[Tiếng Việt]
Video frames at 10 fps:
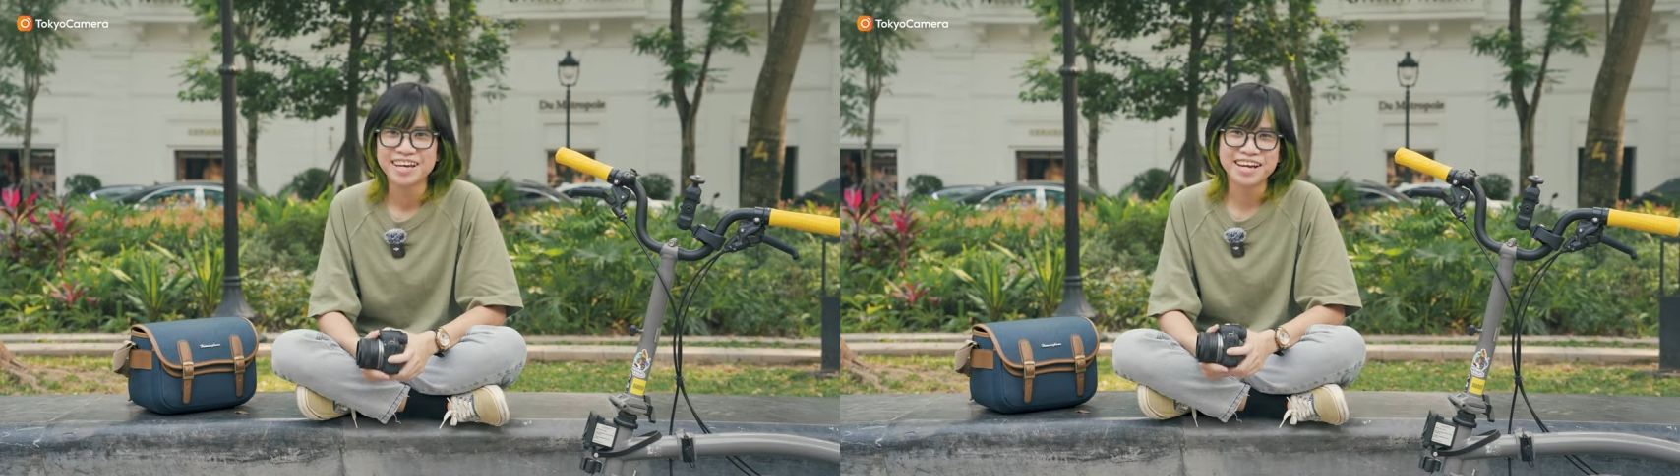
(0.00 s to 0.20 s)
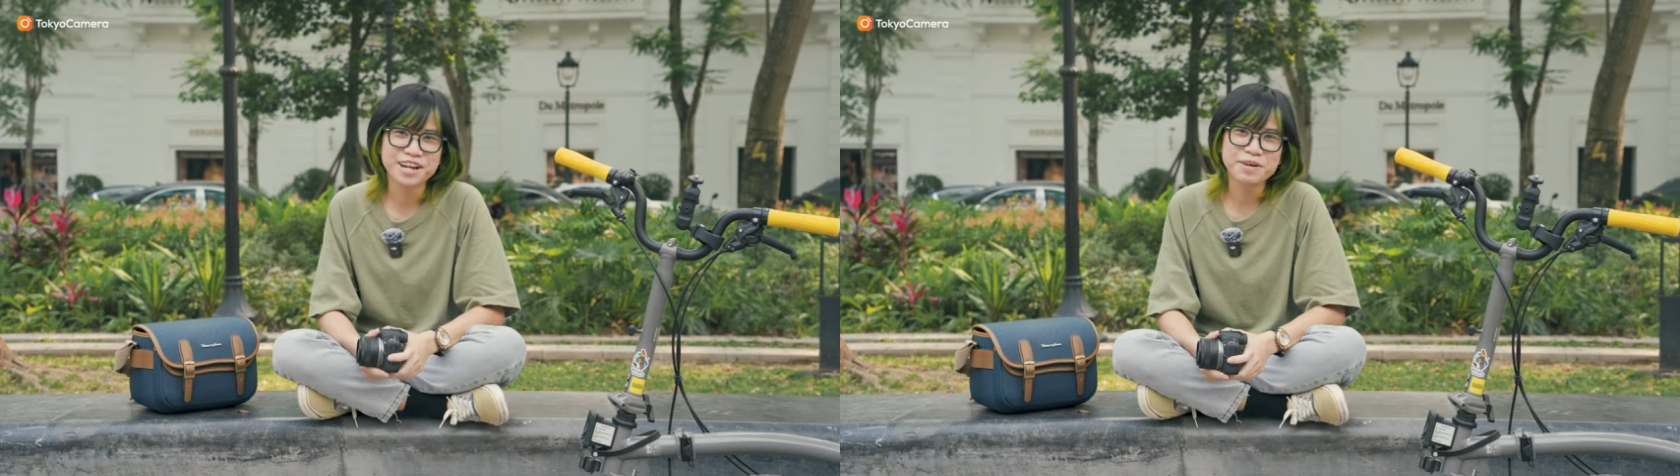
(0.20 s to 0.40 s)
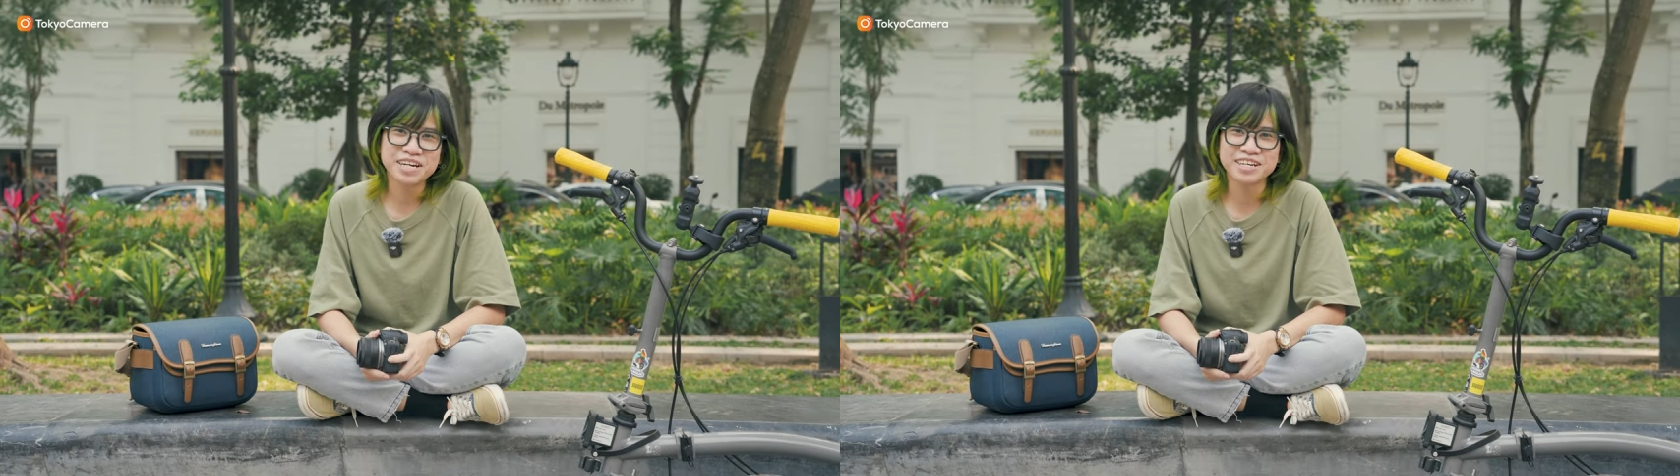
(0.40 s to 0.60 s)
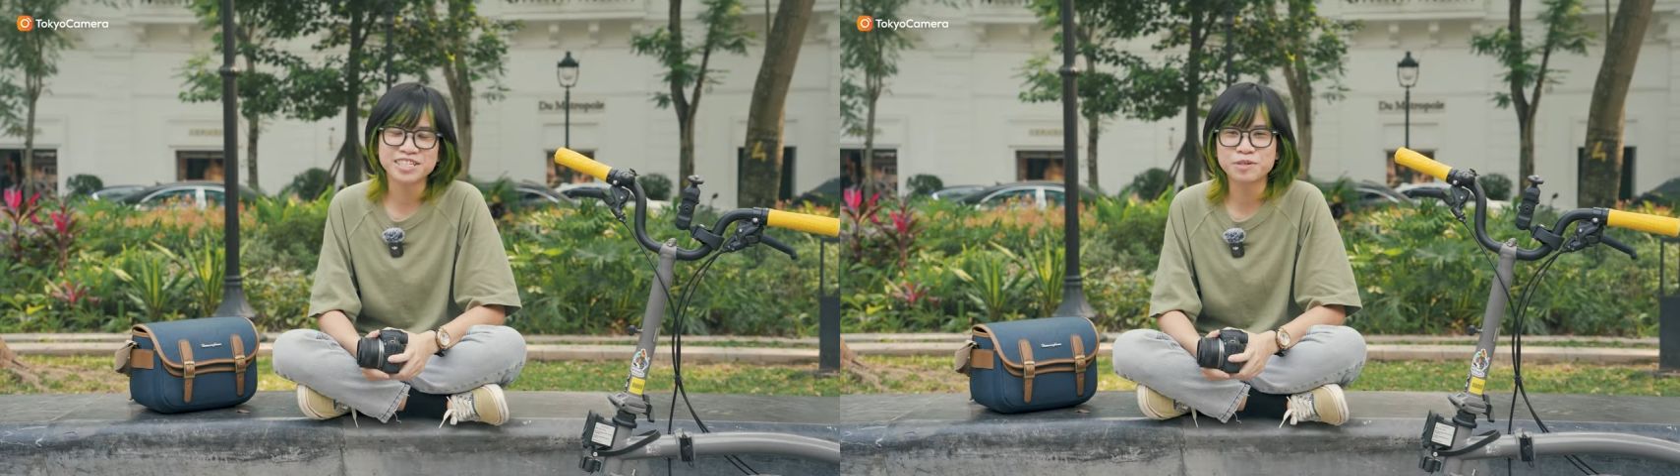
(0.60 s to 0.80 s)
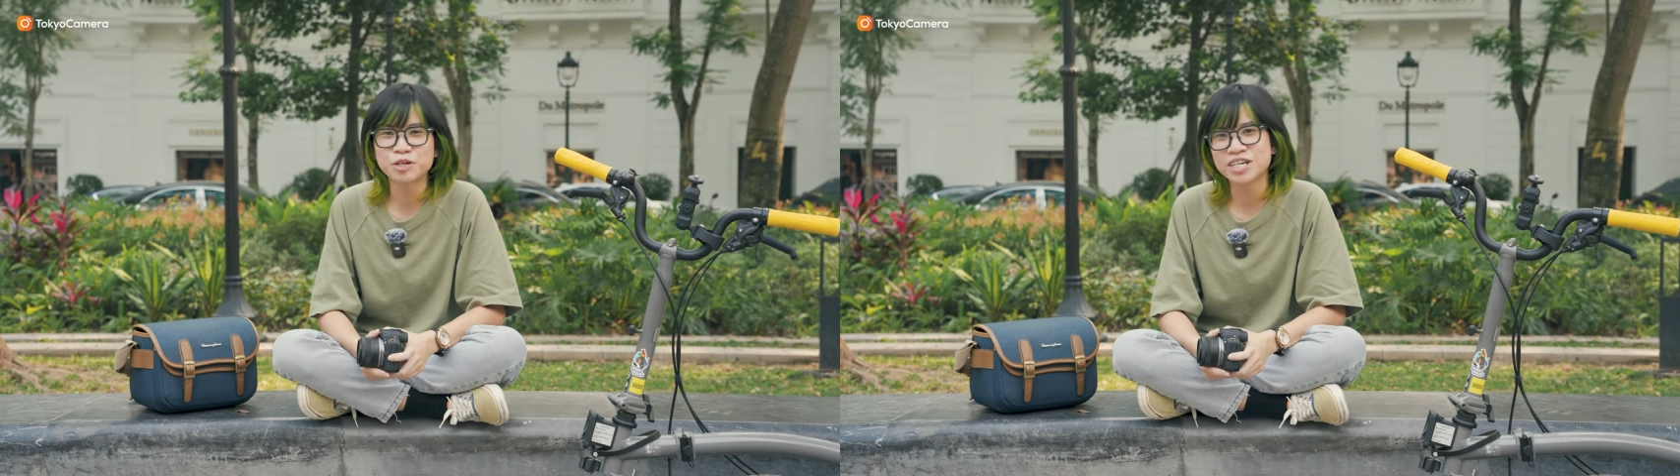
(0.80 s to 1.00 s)
Hello mọi người,
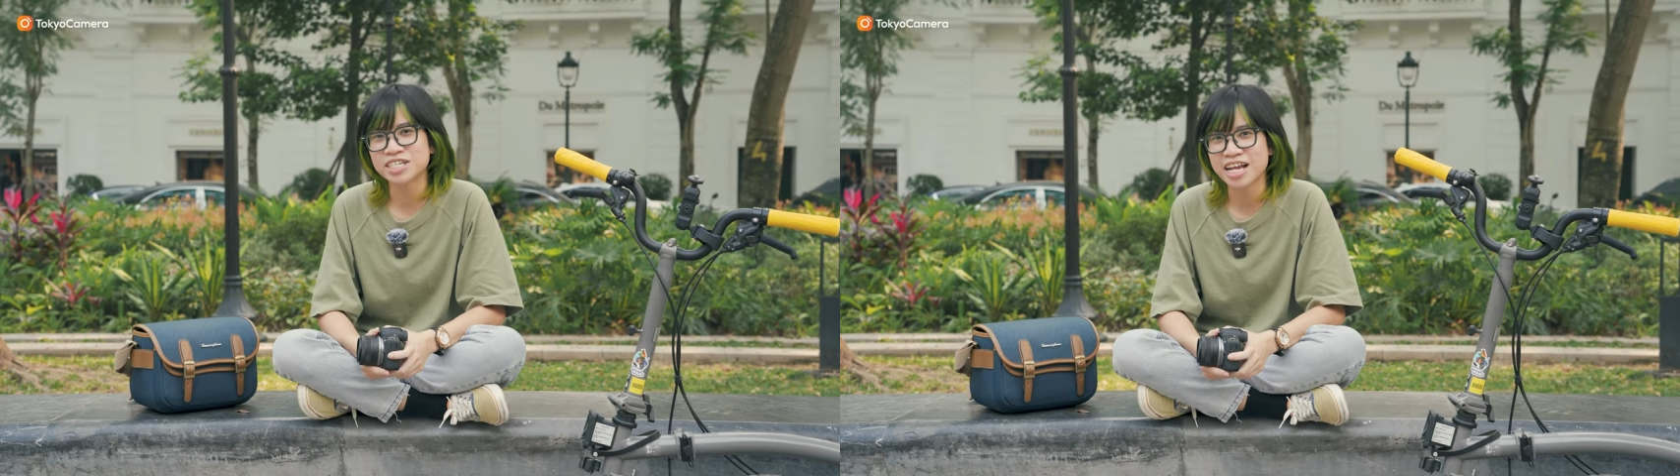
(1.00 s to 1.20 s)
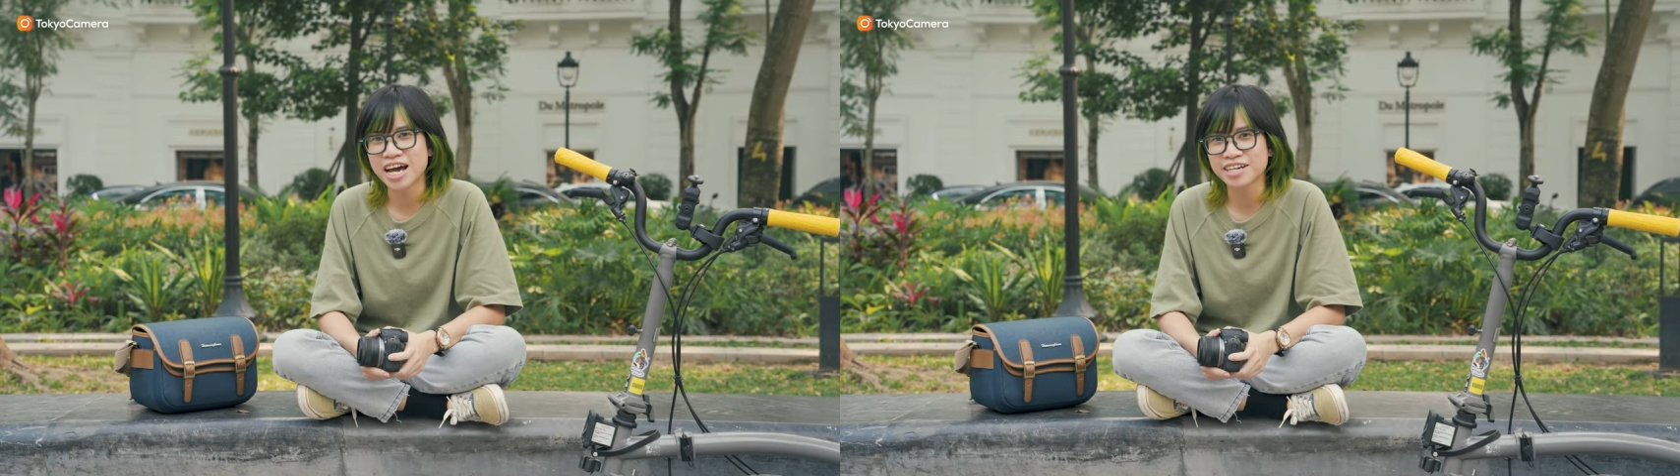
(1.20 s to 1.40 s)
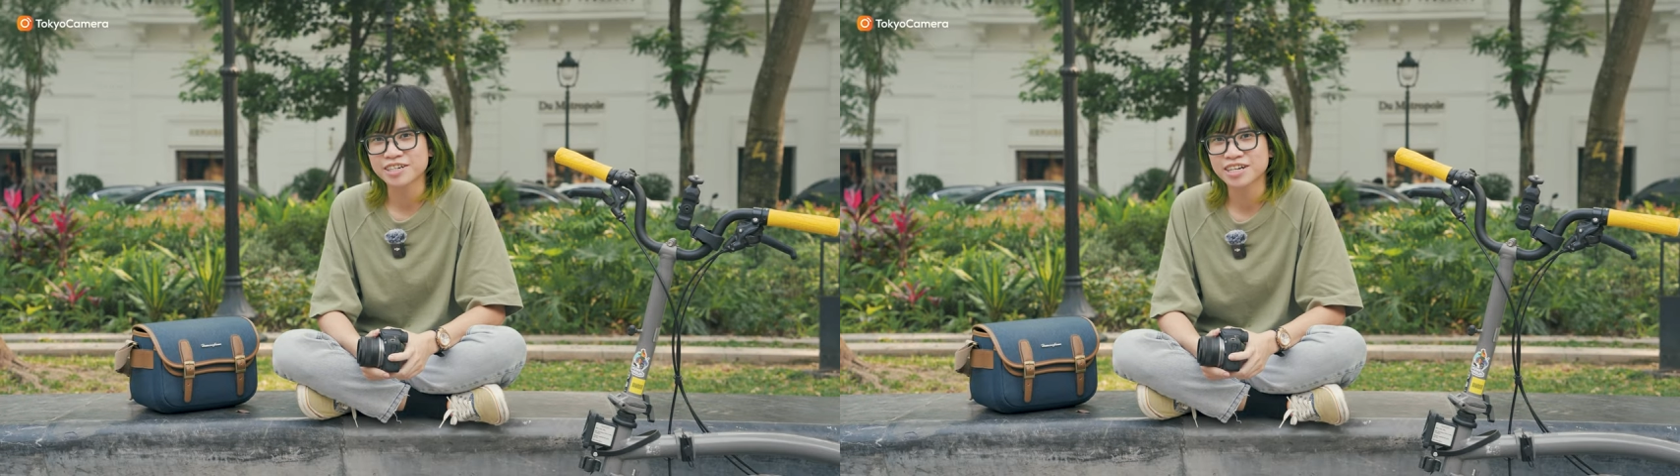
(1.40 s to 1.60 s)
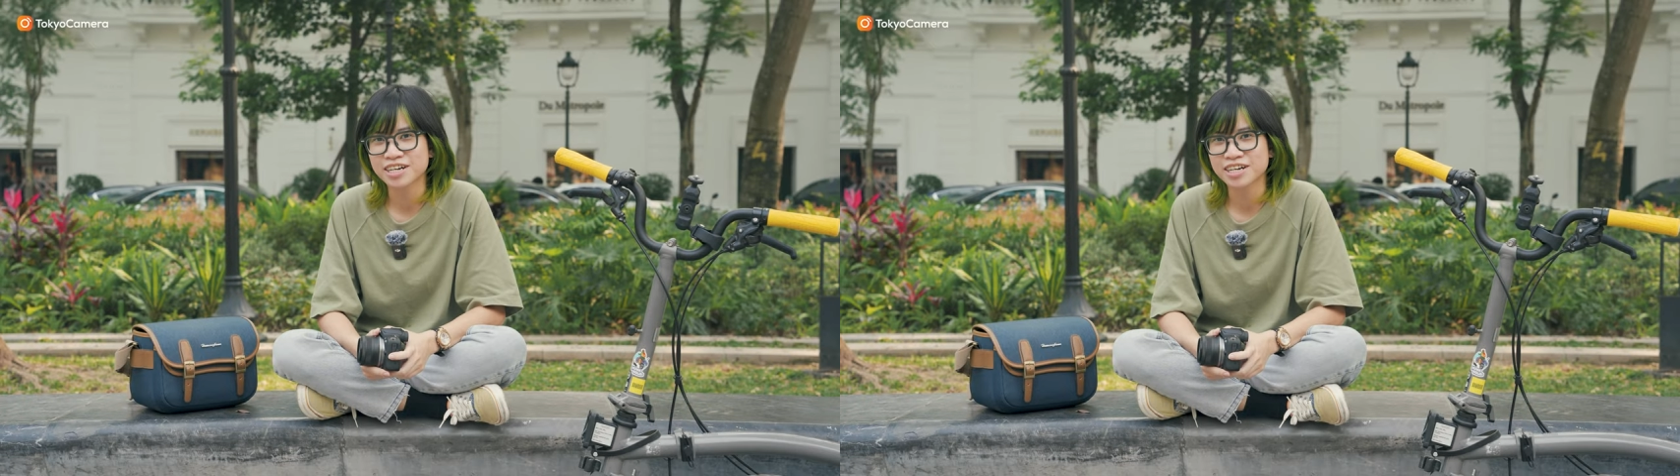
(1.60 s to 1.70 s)
chào mừng quay trở lại